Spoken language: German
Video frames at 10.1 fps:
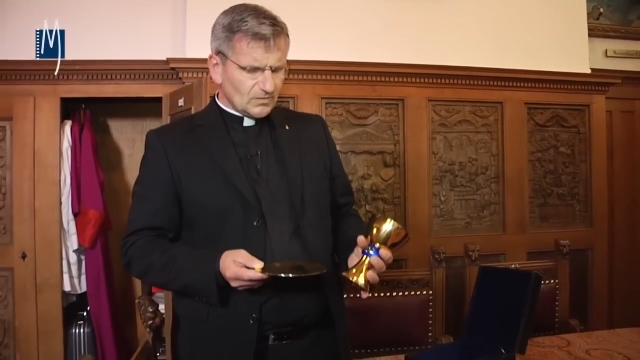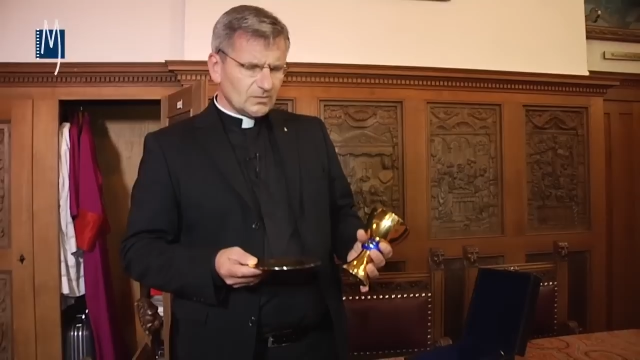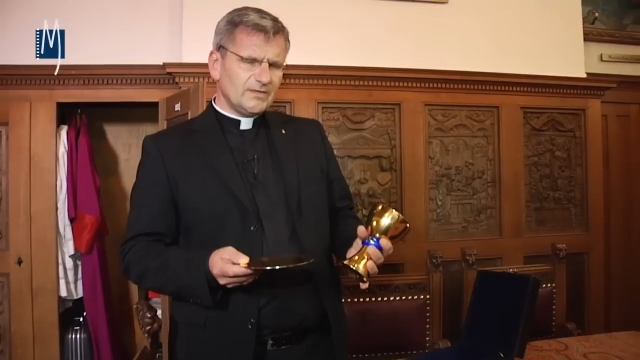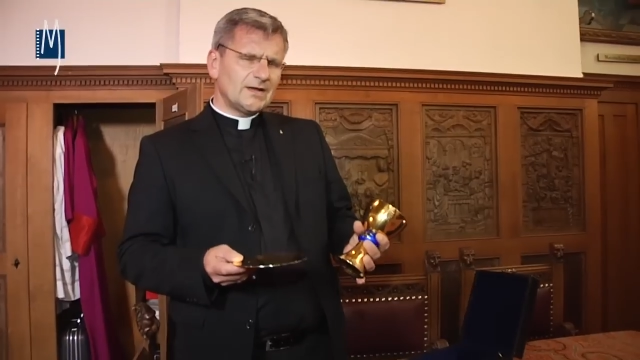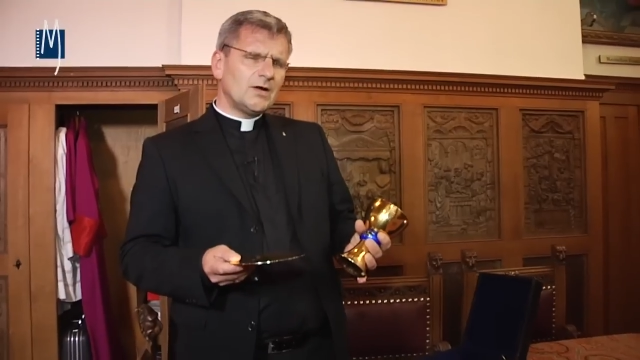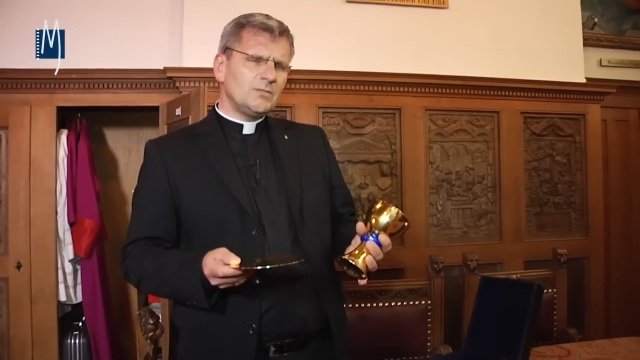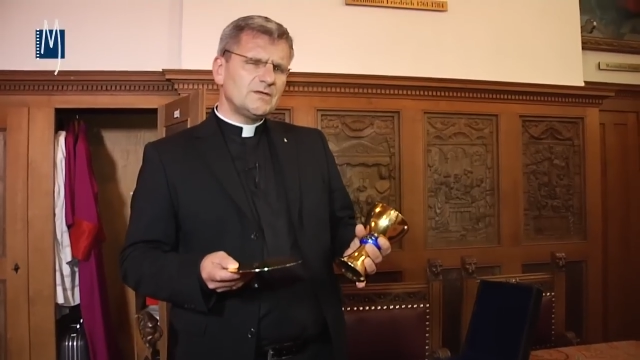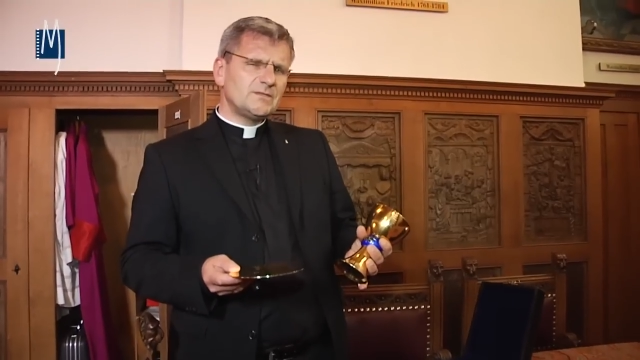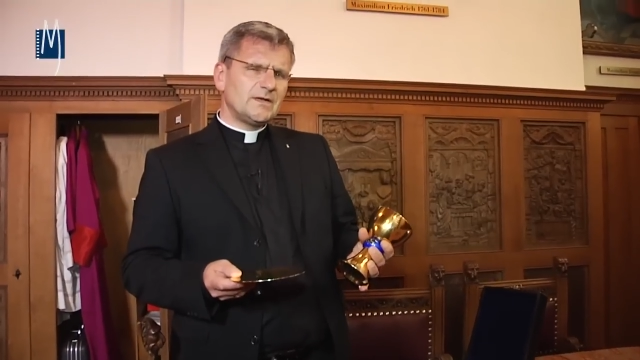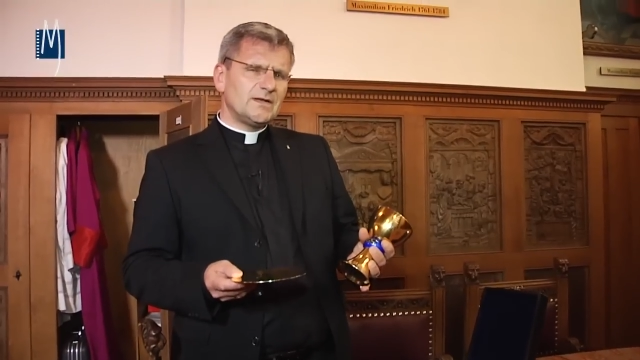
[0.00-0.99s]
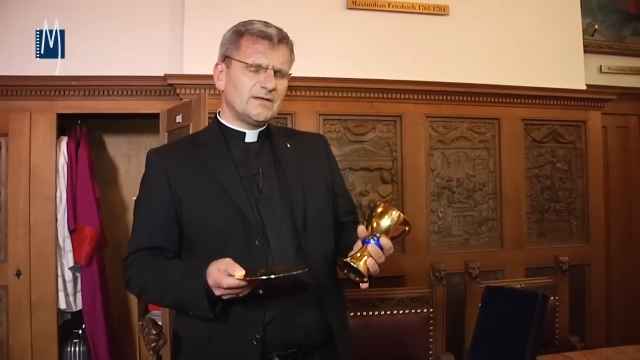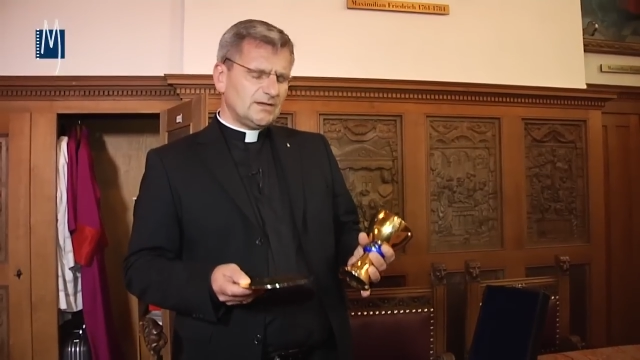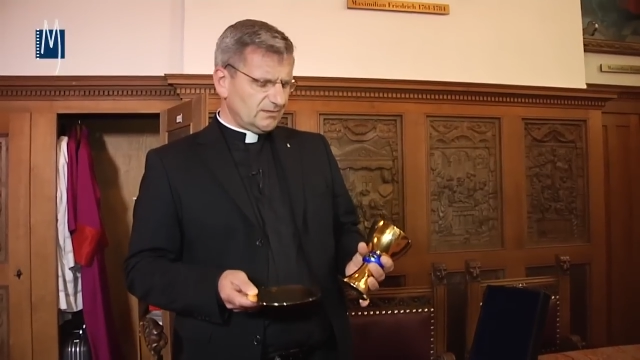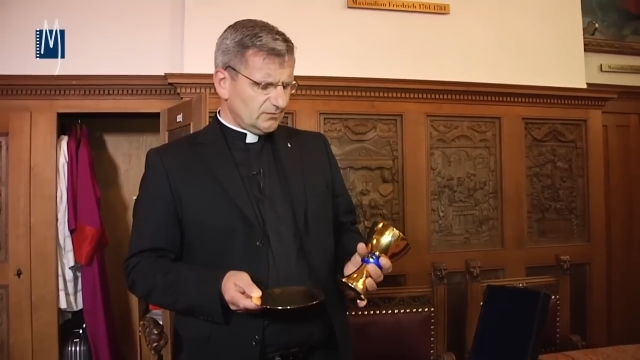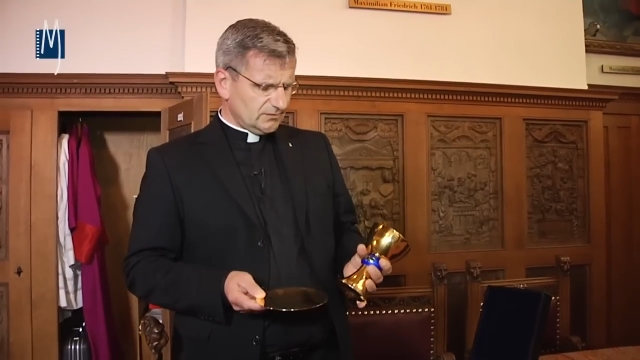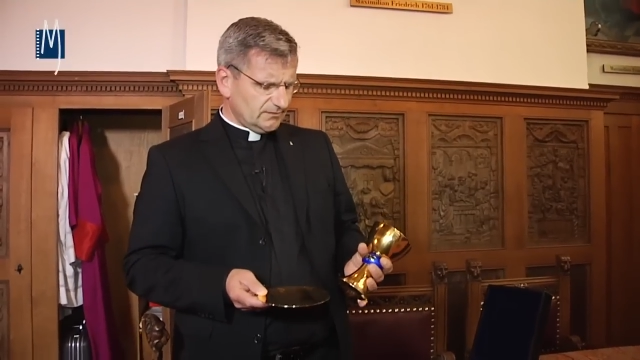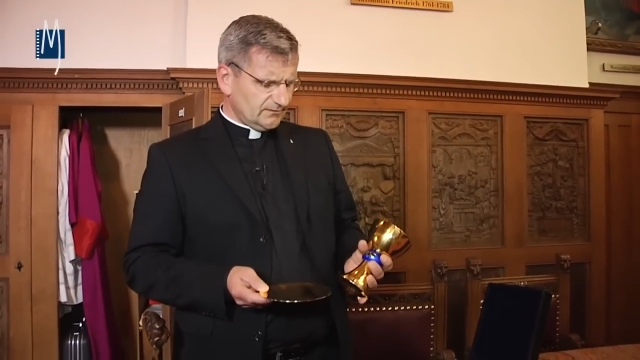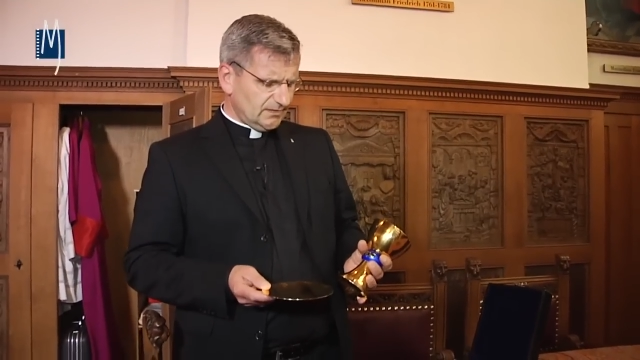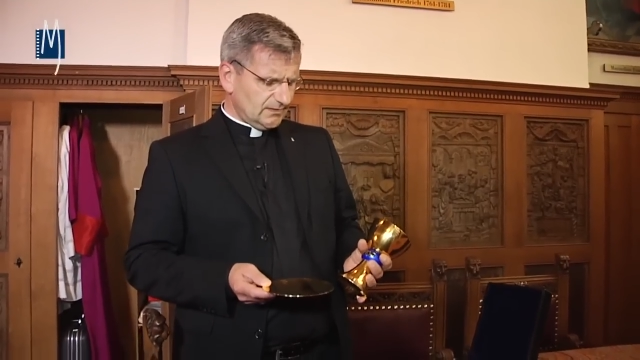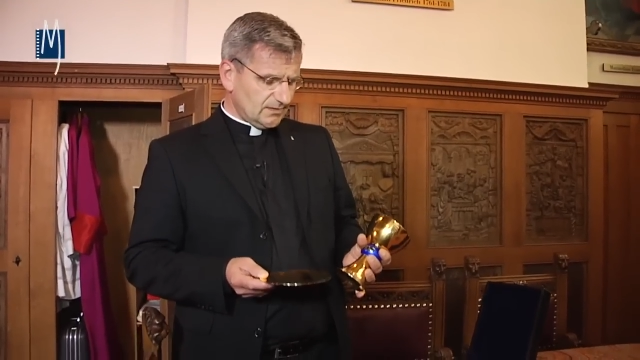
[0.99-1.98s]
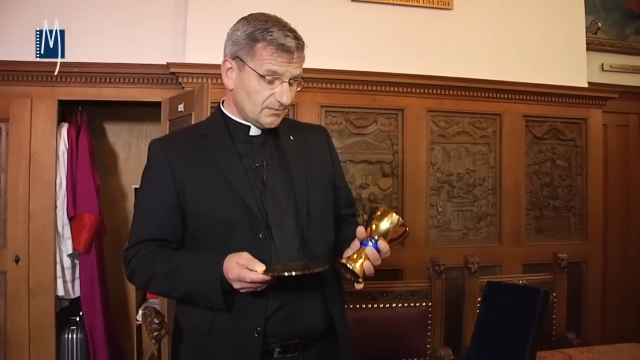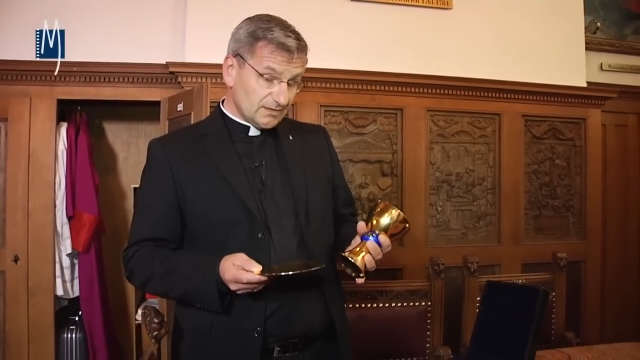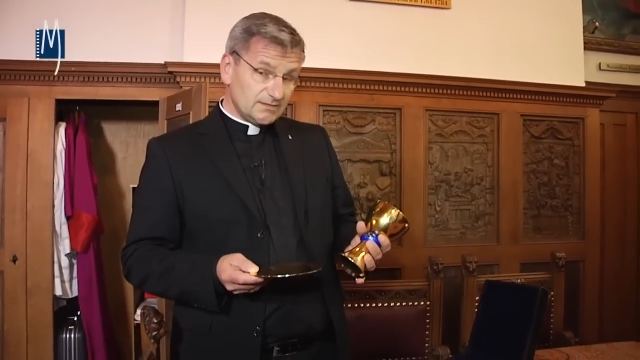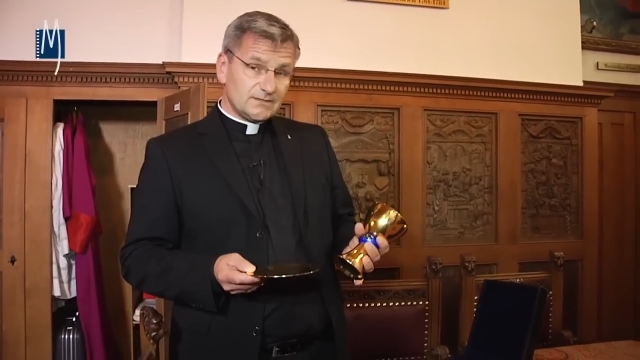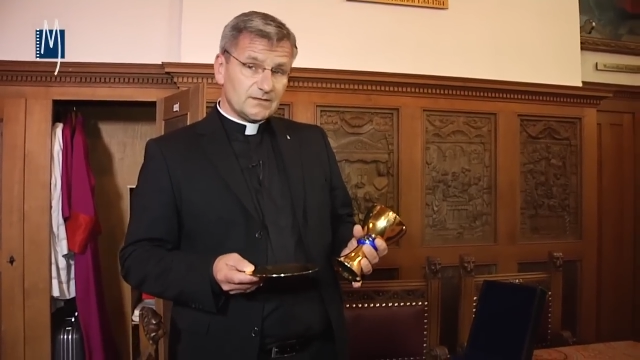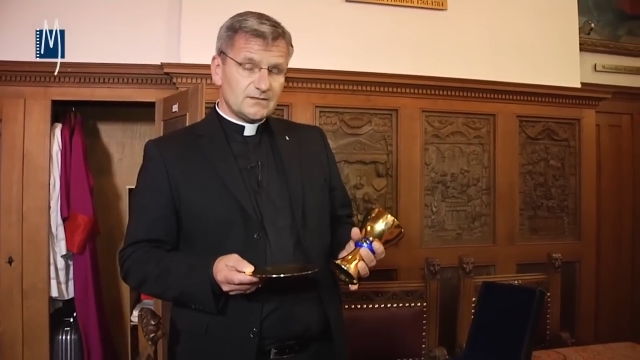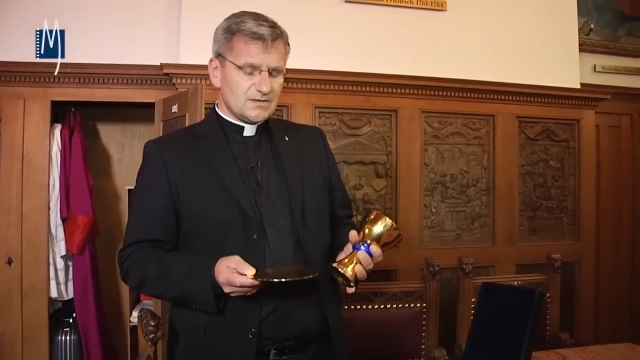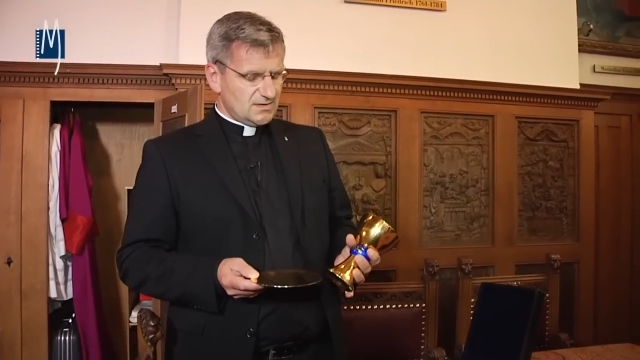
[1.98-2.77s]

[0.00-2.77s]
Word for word: Und wir glauben dass bei der Wandlung, wenn der Priester